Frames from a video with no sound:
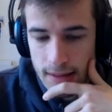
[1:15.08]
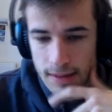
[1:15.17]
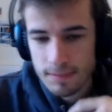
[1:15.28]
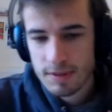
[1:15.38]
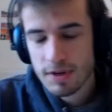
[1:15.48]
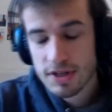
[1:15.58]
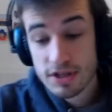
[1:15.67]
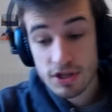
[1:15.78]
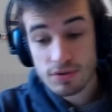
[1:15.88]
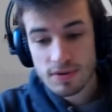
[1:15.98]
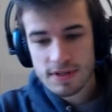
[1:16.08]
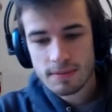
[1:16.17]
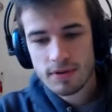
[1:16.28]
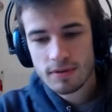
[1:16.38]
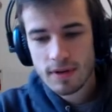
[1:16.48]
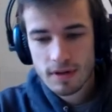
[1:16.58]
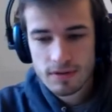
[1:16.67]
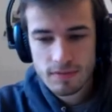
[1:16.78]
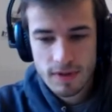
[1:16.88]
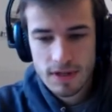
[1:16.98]
mais moi déjà je joue en 5 minutes. D'ailleurs,
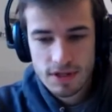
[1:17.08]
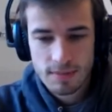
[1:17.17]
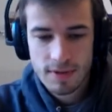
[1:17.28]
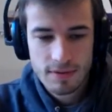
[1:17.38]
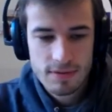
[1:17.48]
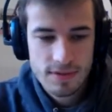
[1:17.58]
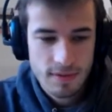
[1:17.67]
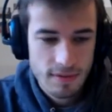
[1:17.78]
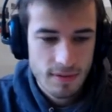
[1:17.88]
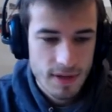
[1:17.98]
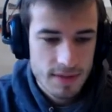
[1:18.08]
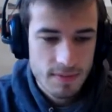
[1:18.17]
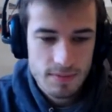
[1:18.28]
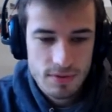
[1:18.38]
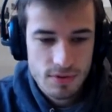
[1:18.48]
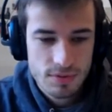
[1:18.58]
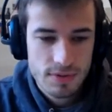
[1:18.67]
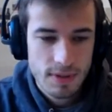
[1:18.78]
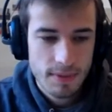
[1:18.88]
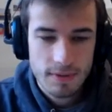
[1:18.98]
tu vois, là j'ai 1200 de classement parce que je joue
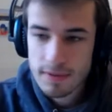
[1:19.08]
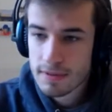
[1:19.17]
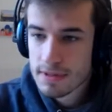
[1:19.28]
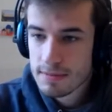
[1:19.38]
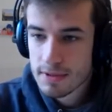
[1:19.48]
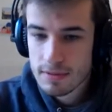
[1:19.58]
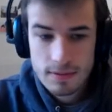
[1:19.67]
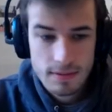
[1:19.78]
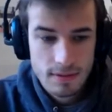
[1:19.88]
jamais en fait en 10 minutes.